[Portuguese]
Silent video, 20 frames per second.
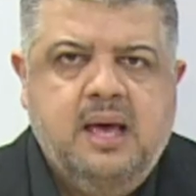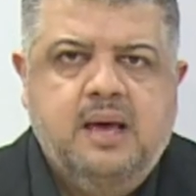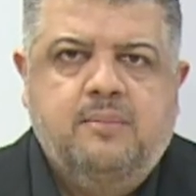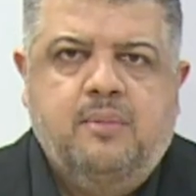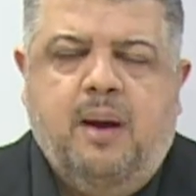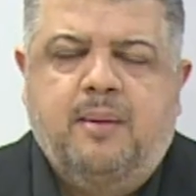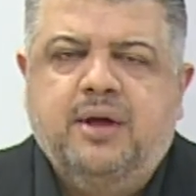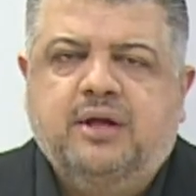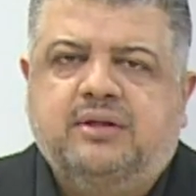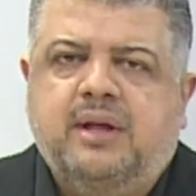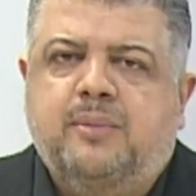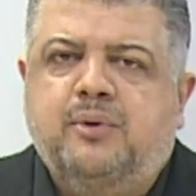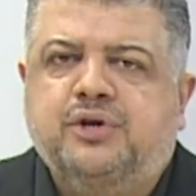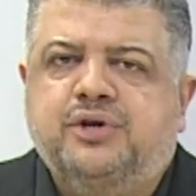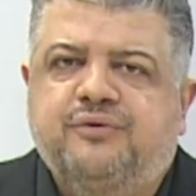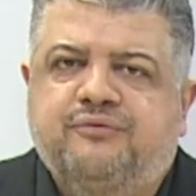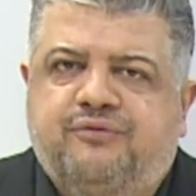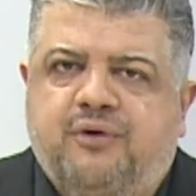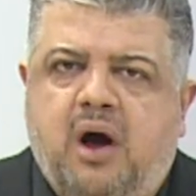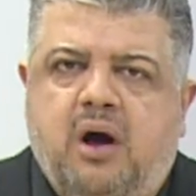Meu amigo, estamos
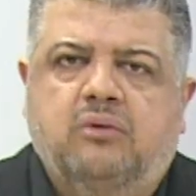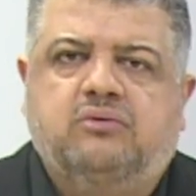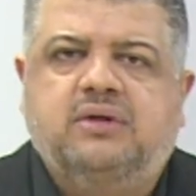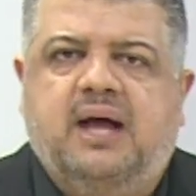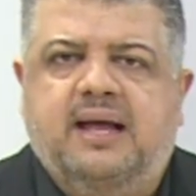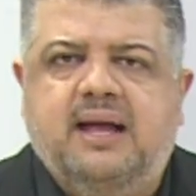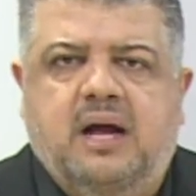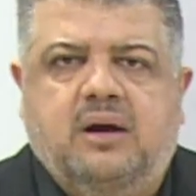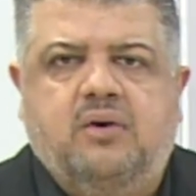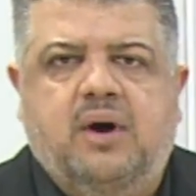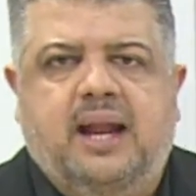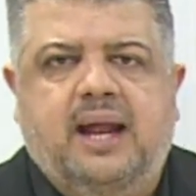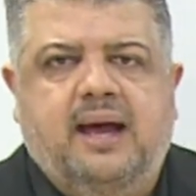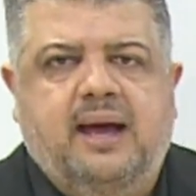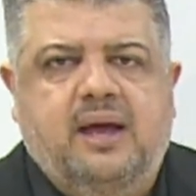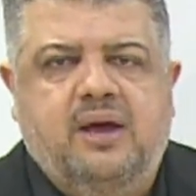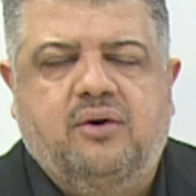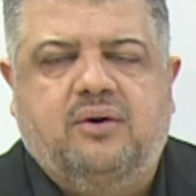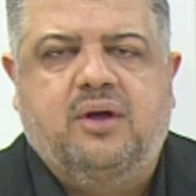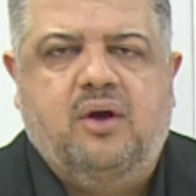de volta e
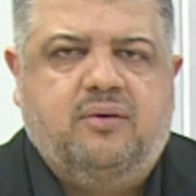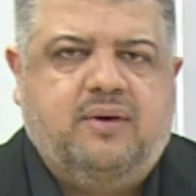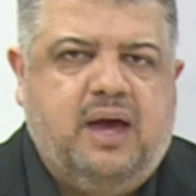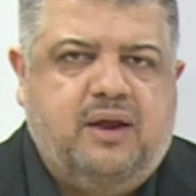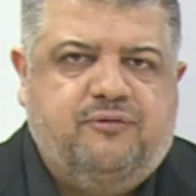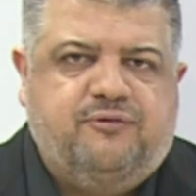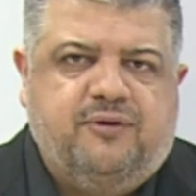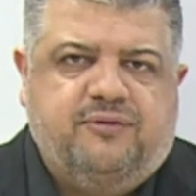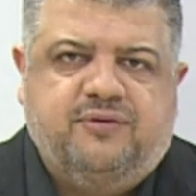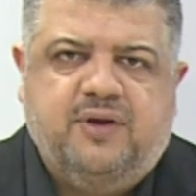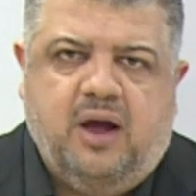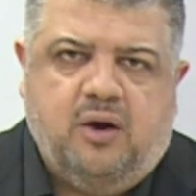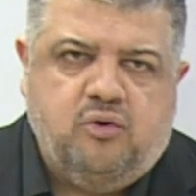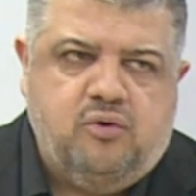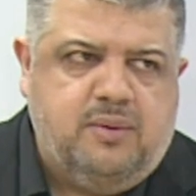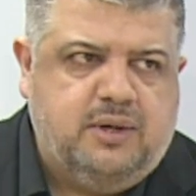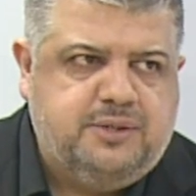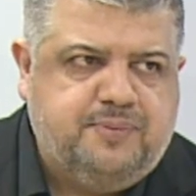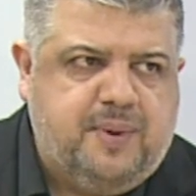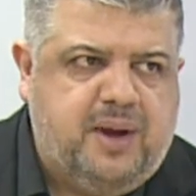agora eu, eu quero fazer
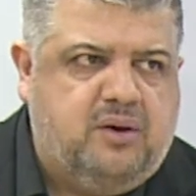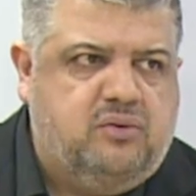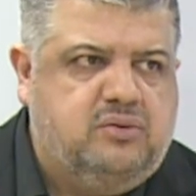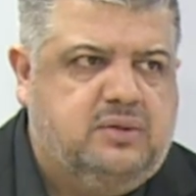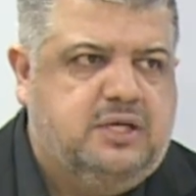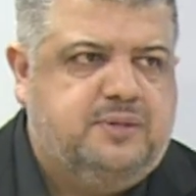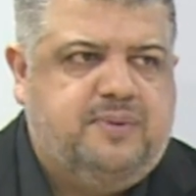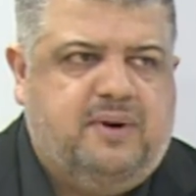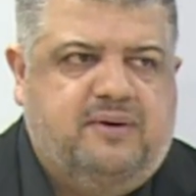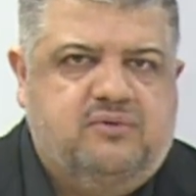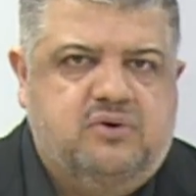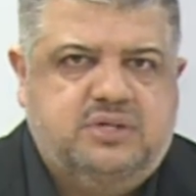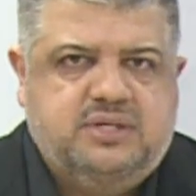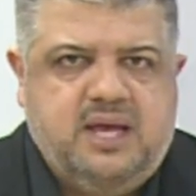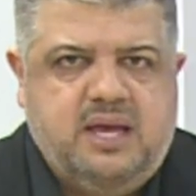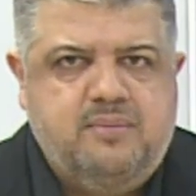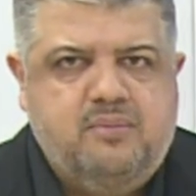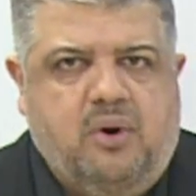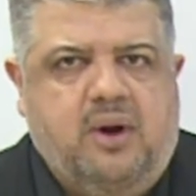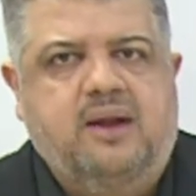algumas perguntas para
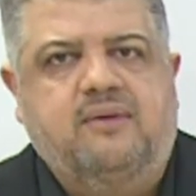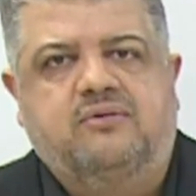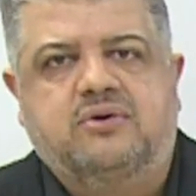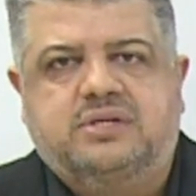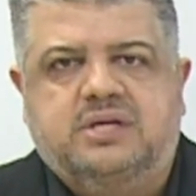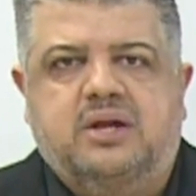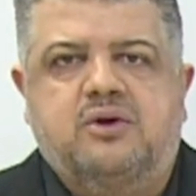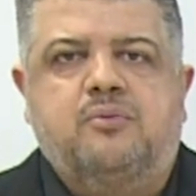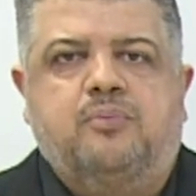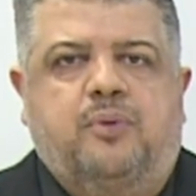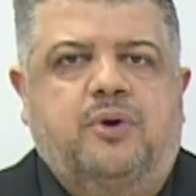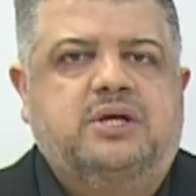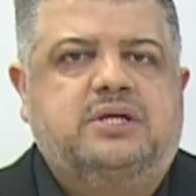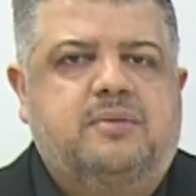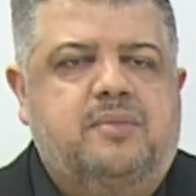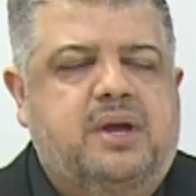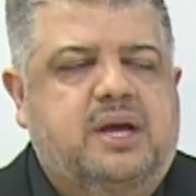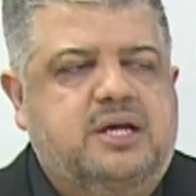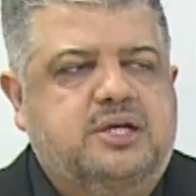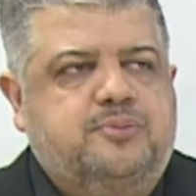você, embora você não possa
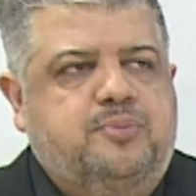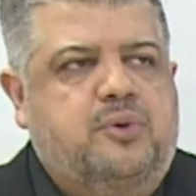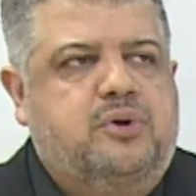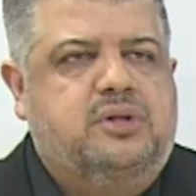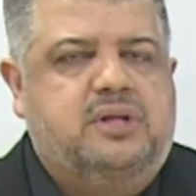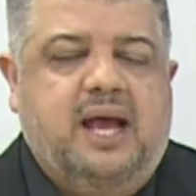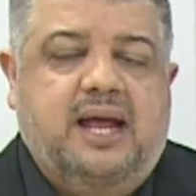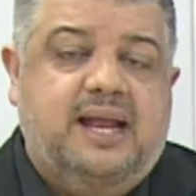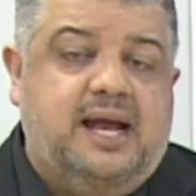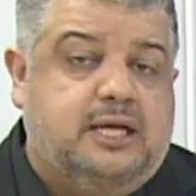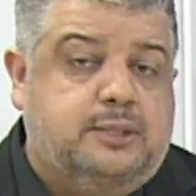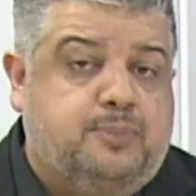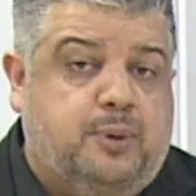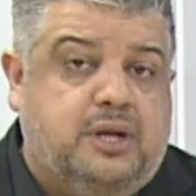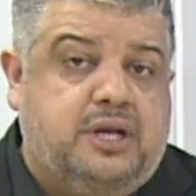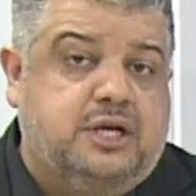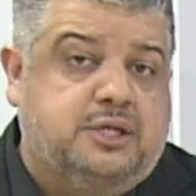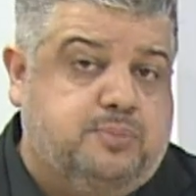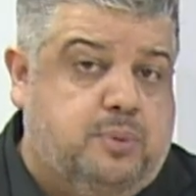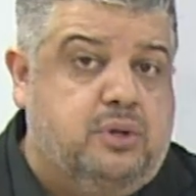me responder. Aliás,
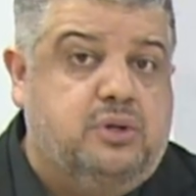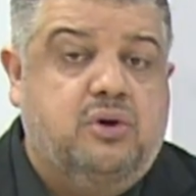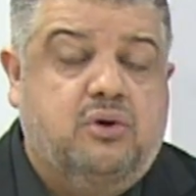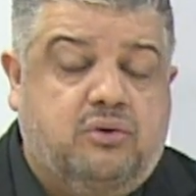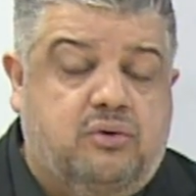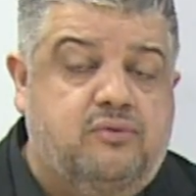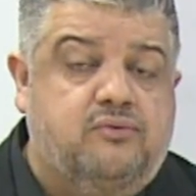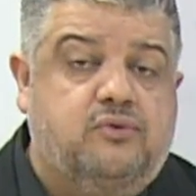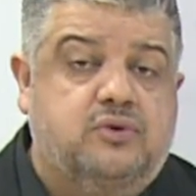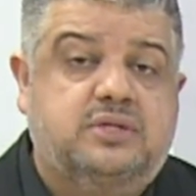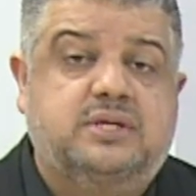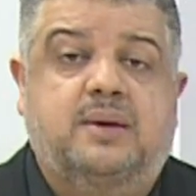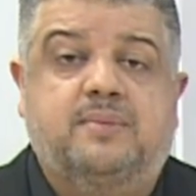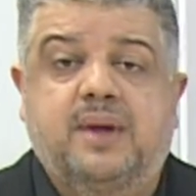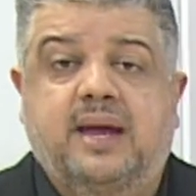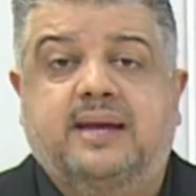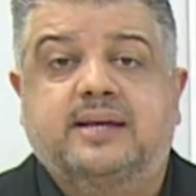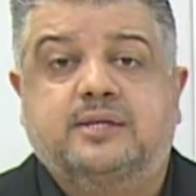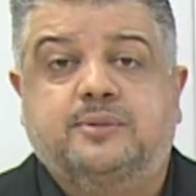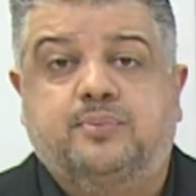pode responder, eu que não vou saber
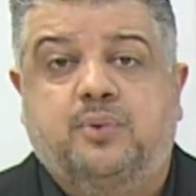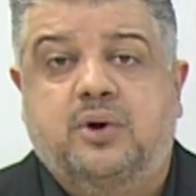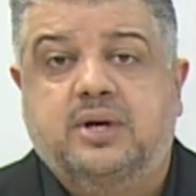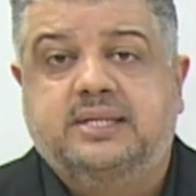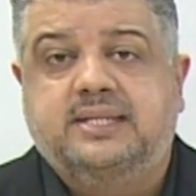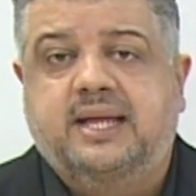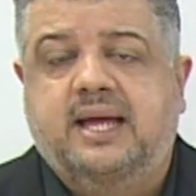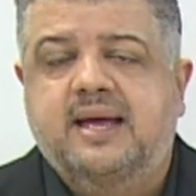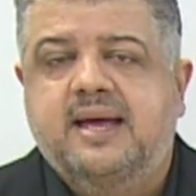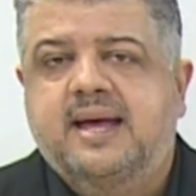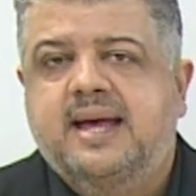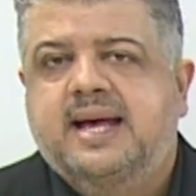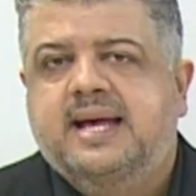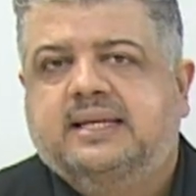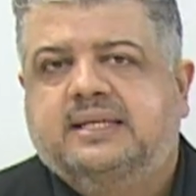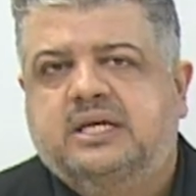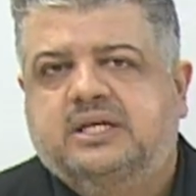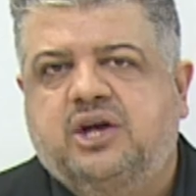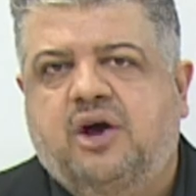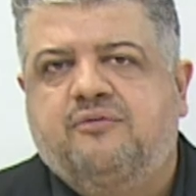a resposta.
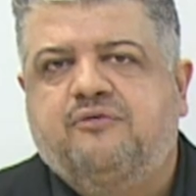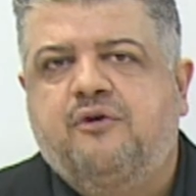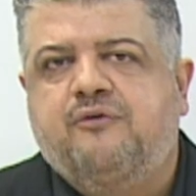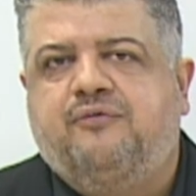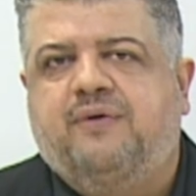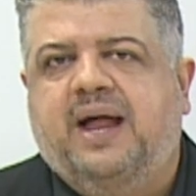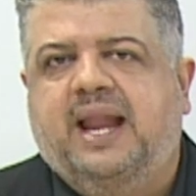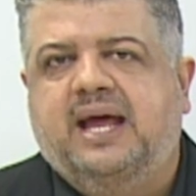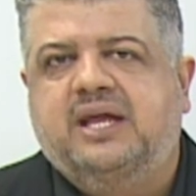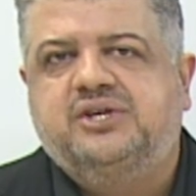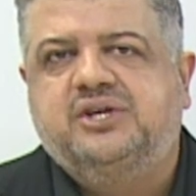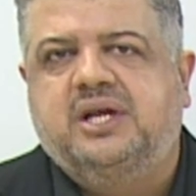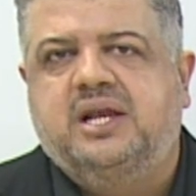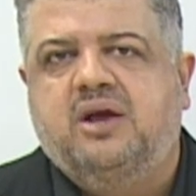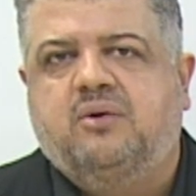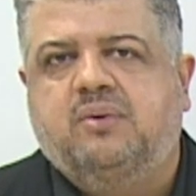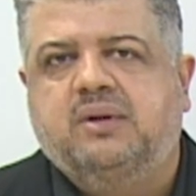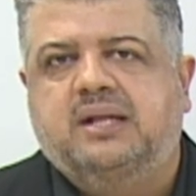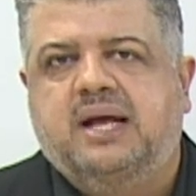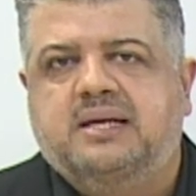Você já ouviu falar de
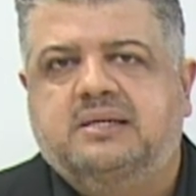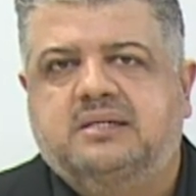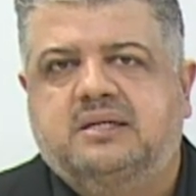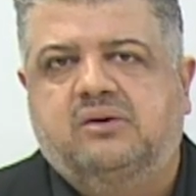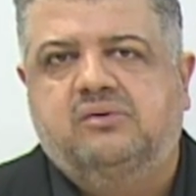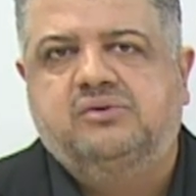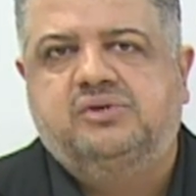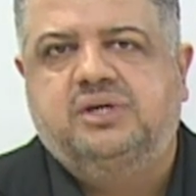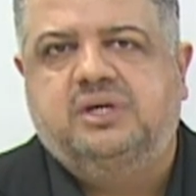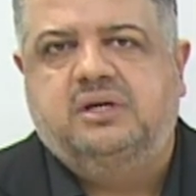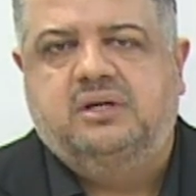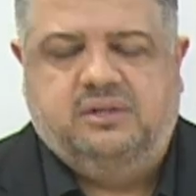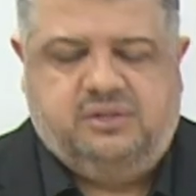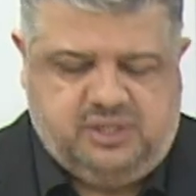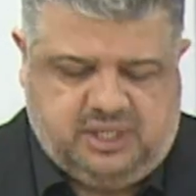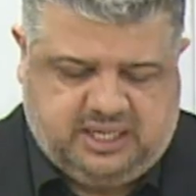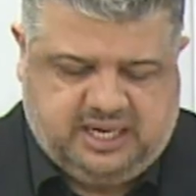liquidação de, de